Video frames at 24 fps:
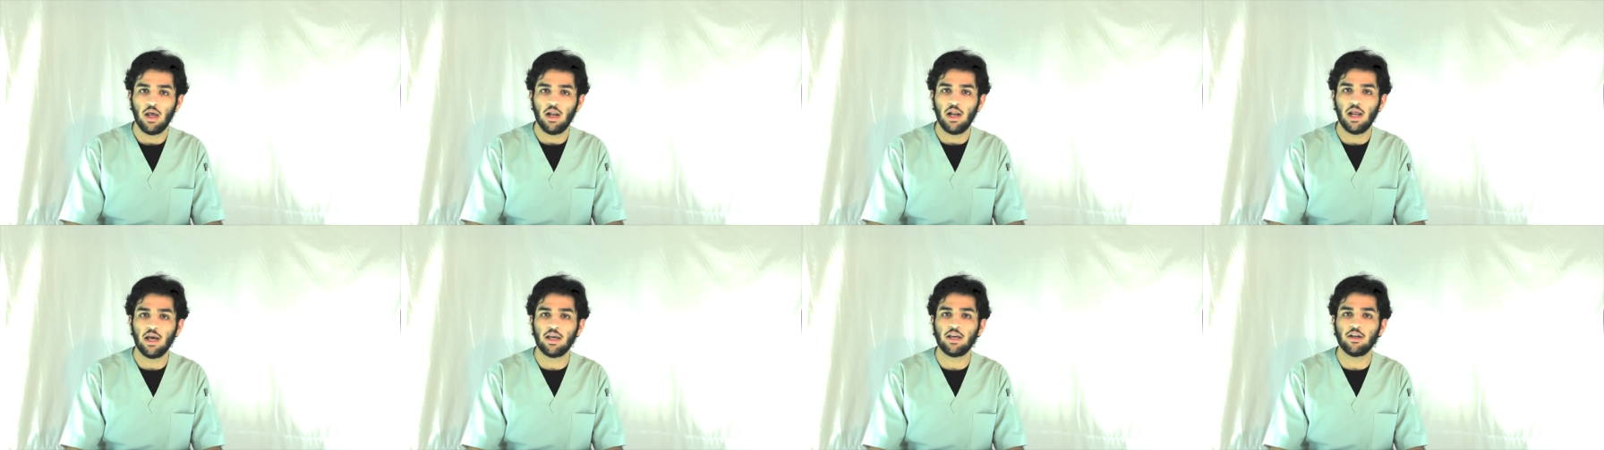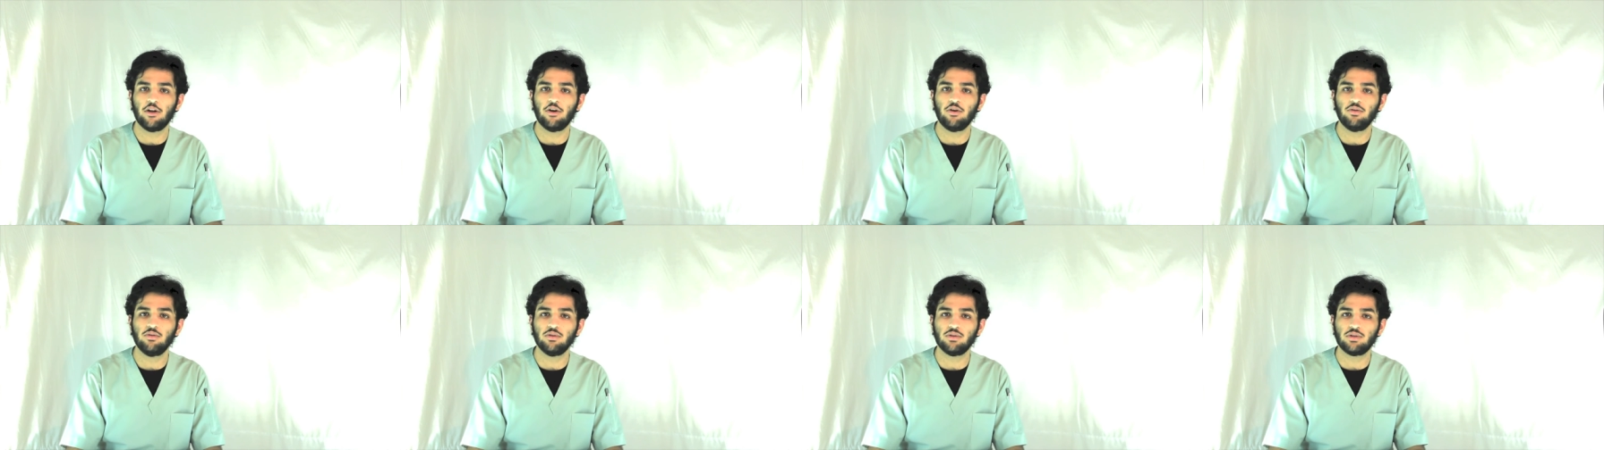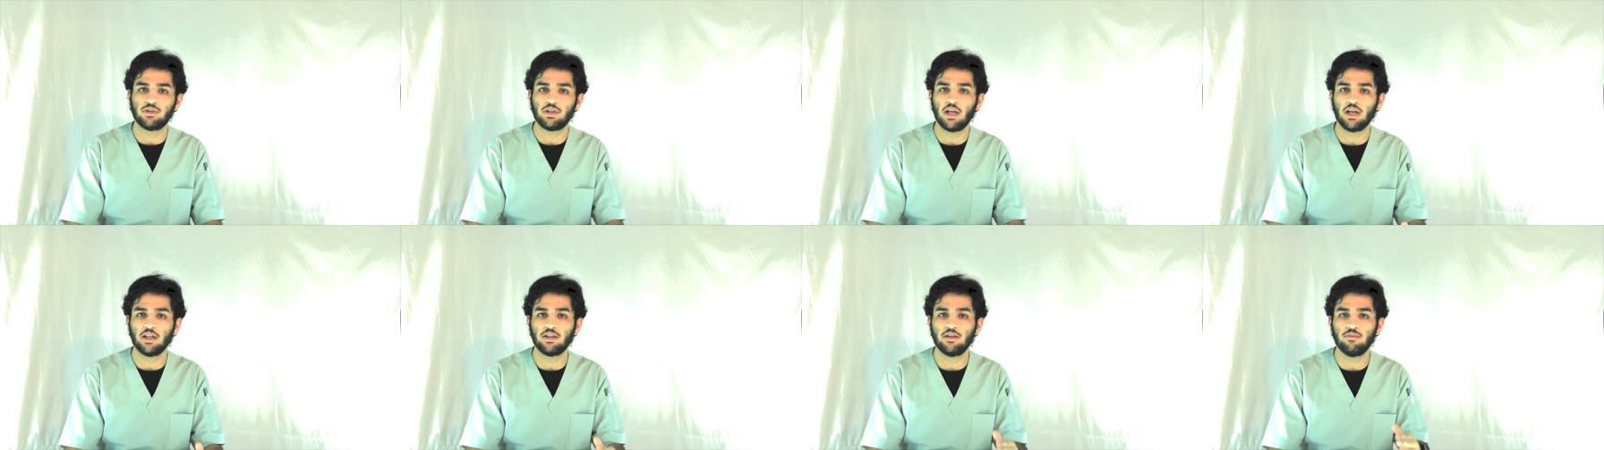لكن هو
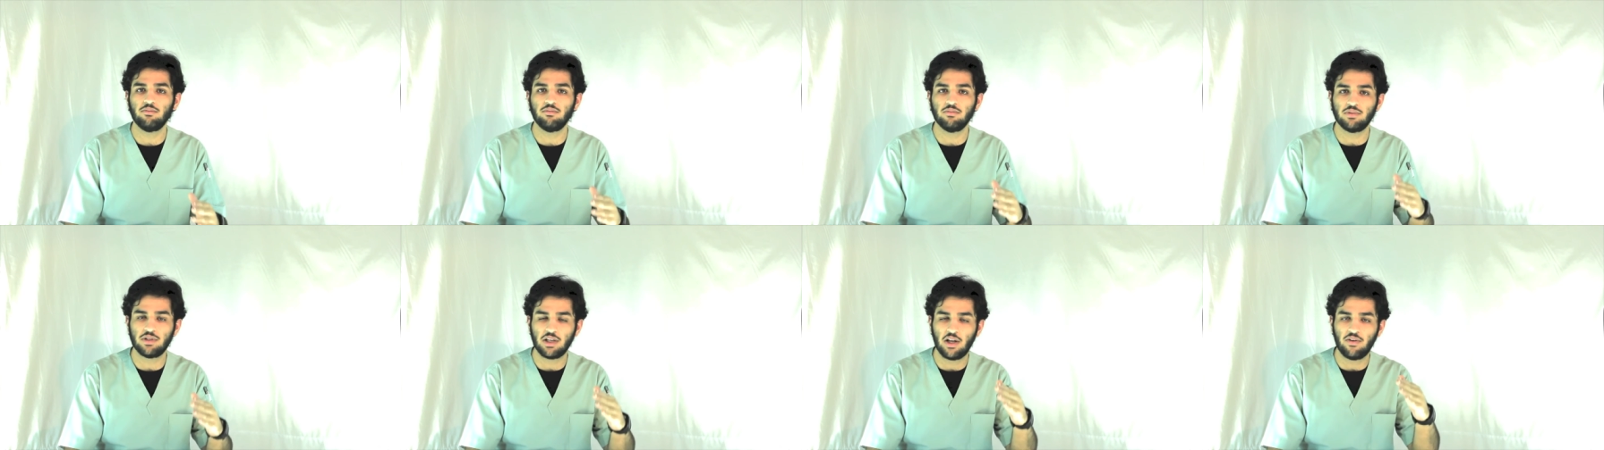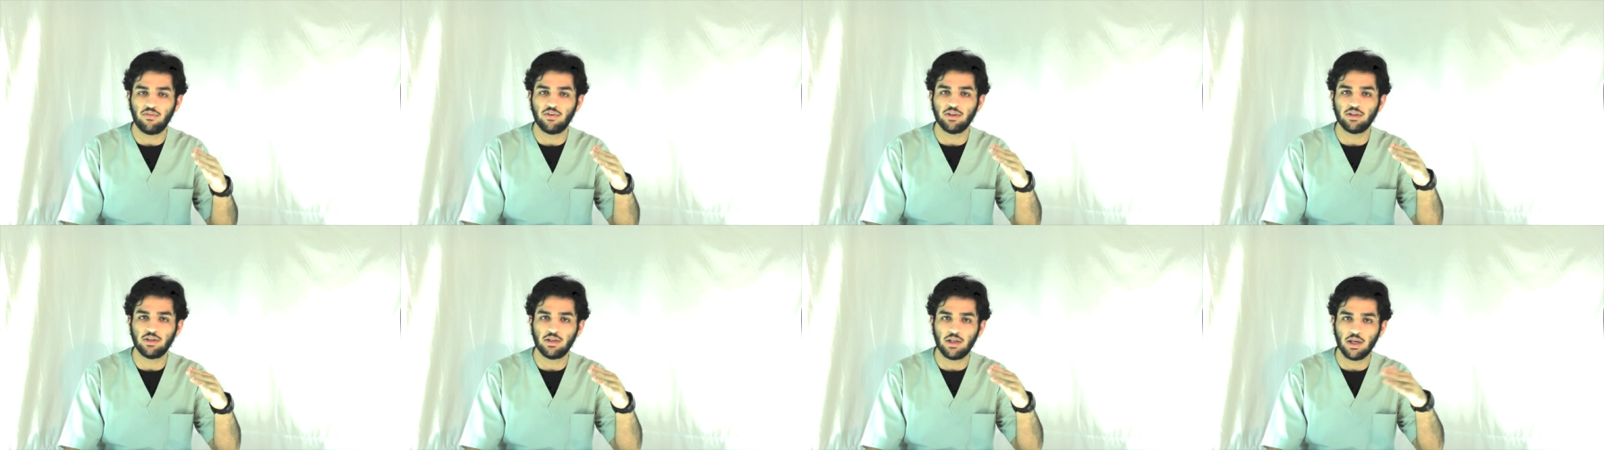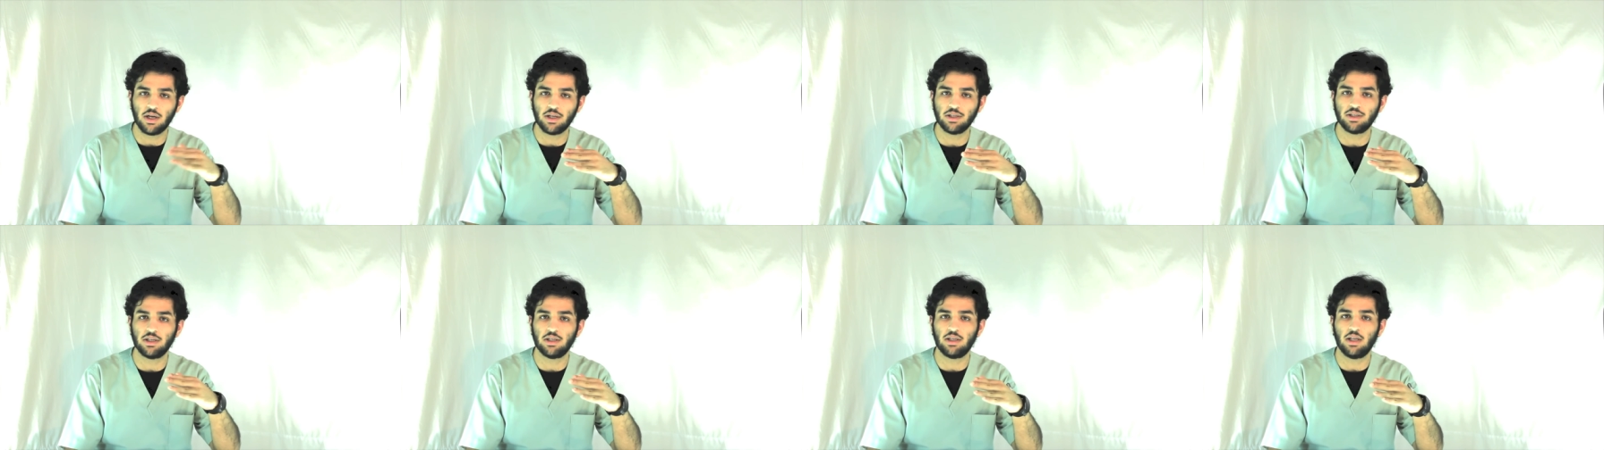يستخدم سالفه
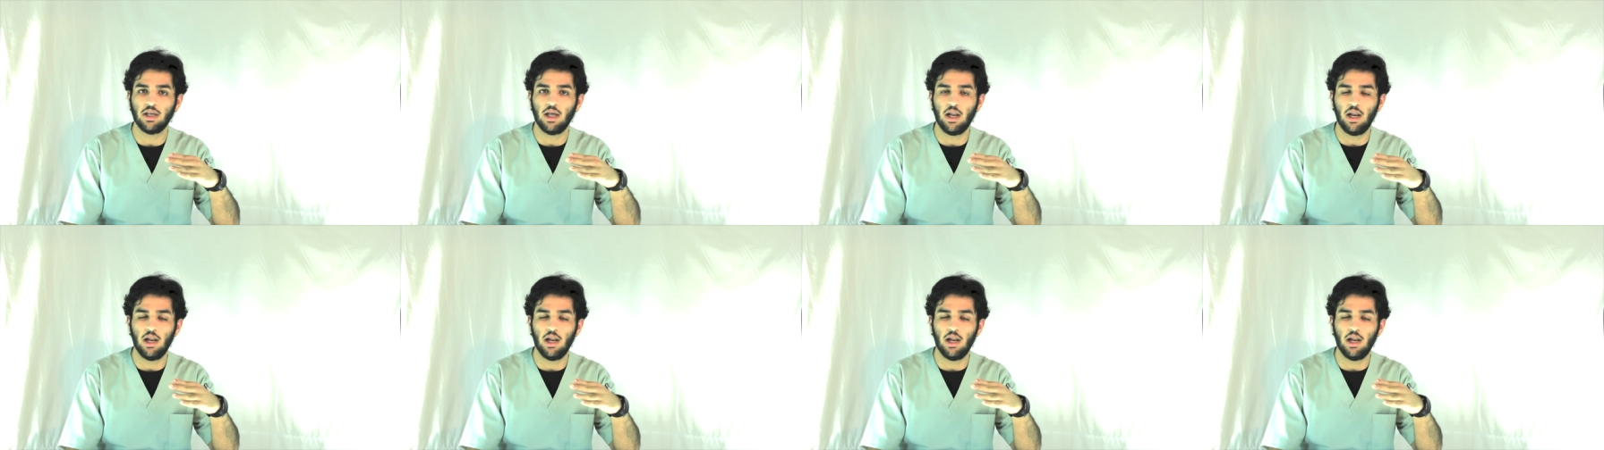درجه